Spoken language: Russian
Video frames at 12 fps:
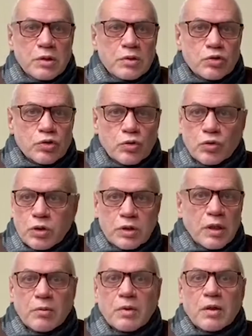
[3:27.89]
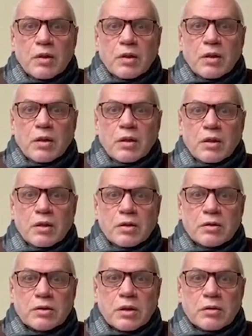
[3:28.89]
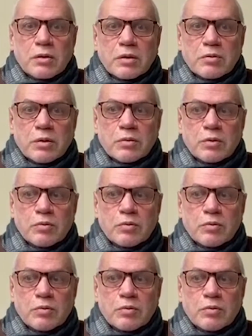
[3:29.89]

Что-то там а, э,